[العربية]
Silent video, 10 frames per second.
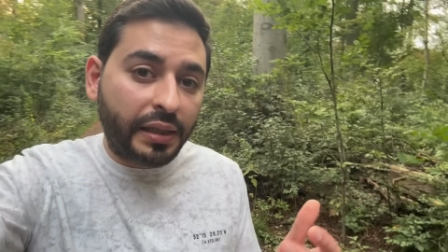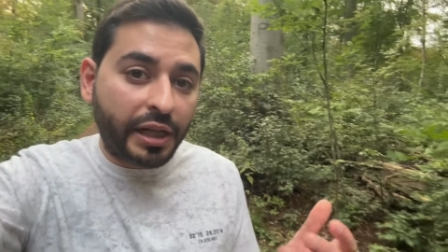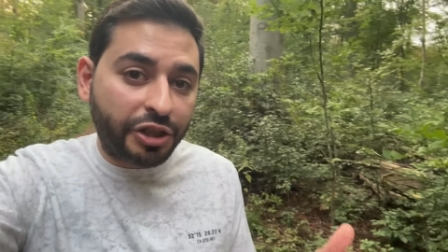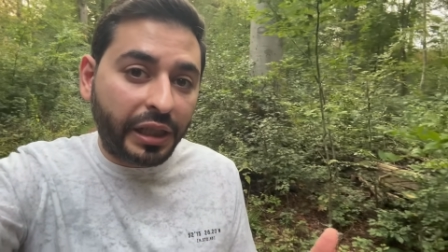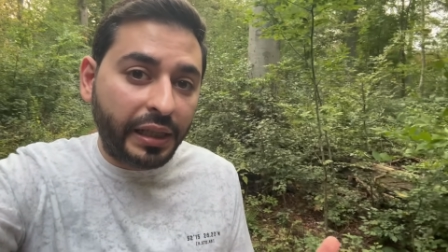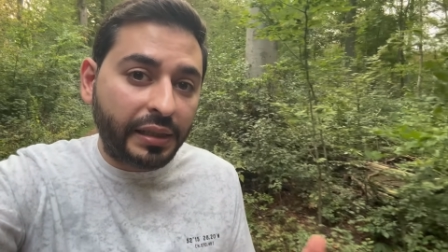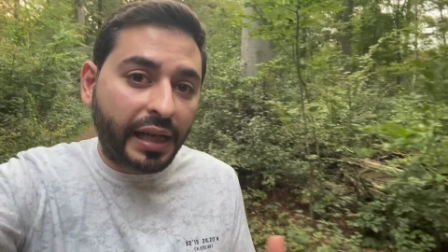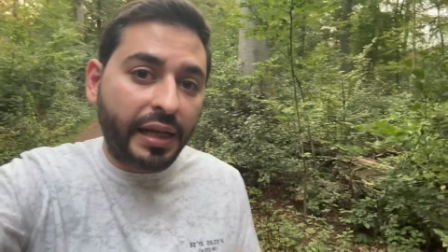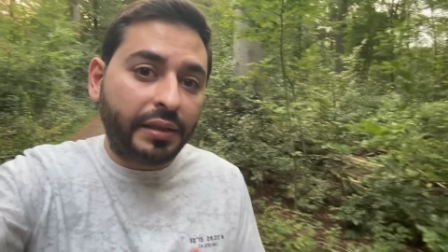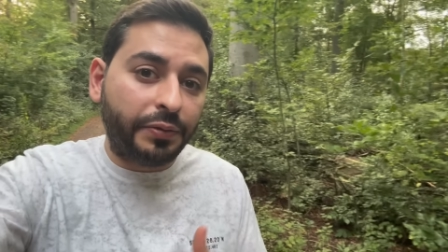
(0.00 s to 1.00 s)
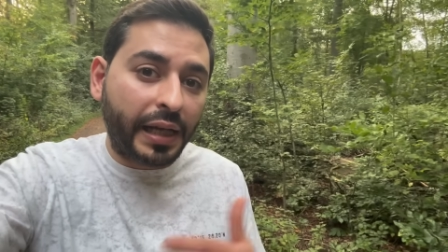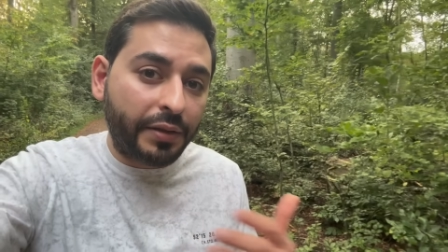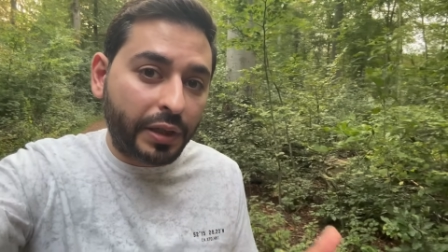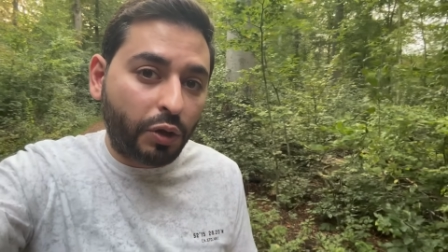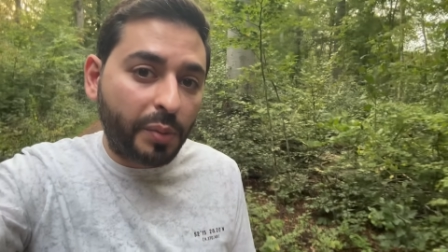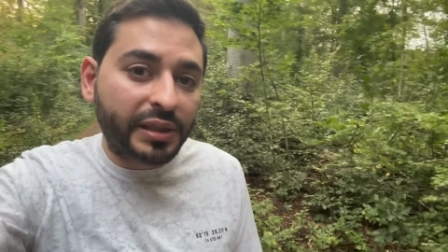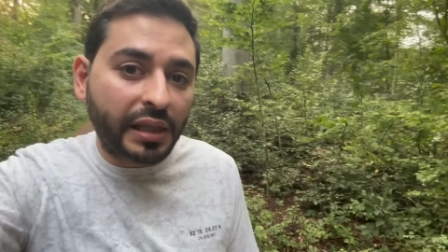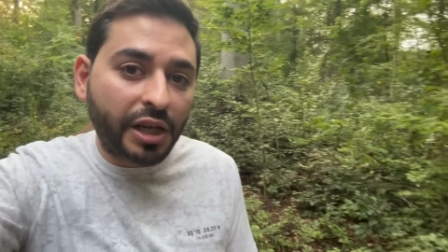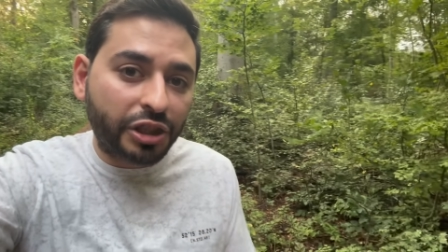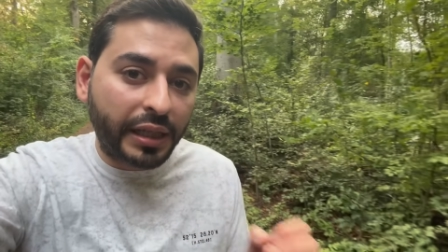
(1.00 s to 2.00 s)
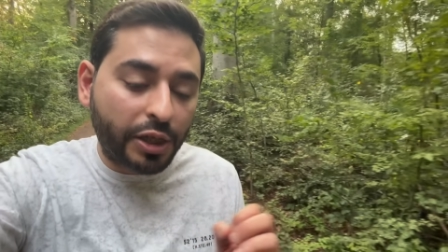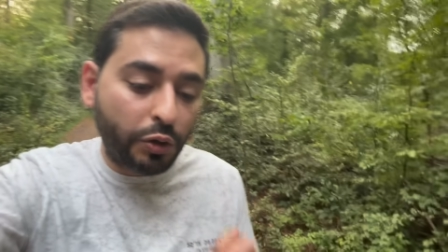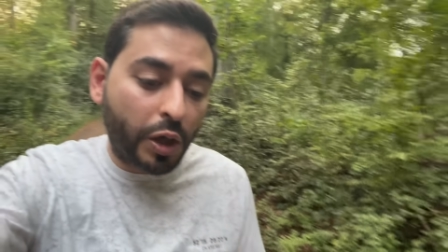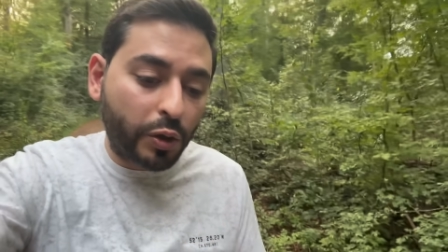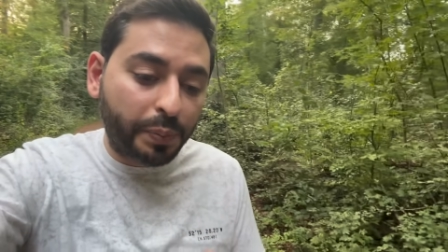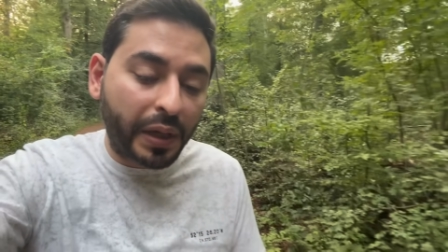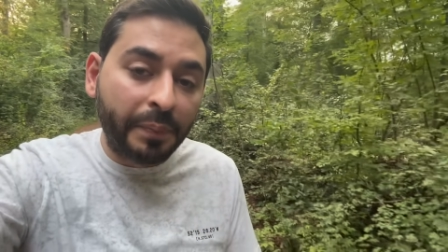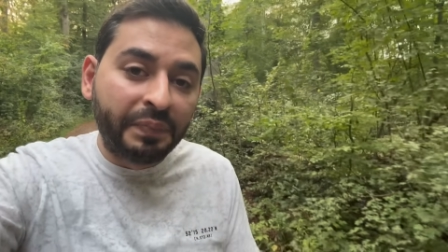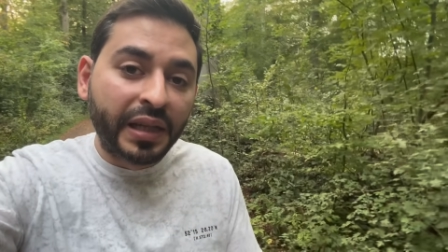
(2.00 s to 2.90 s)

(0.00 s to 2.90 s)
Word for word: اللاجئين كانت في 2015 اللي أجوا لأوروبا